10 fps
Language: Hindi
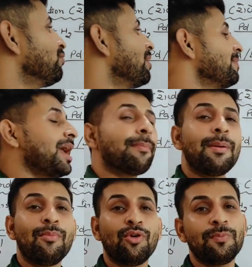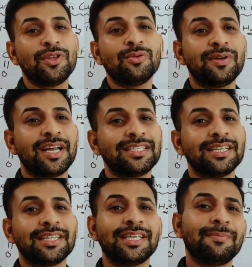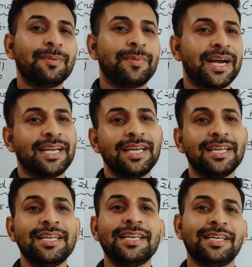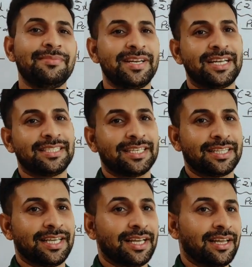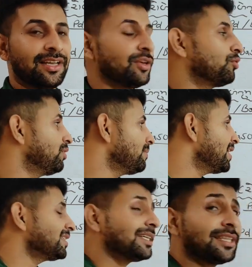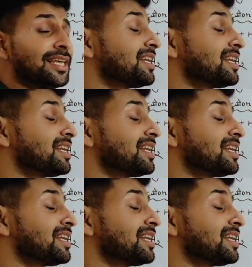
हम यहाँ पे बोर्ड पे तो बना सकते हैं पर प्रैक्टिकली नहीं बना सकते हैं क्यों नहीं बना सकते हैं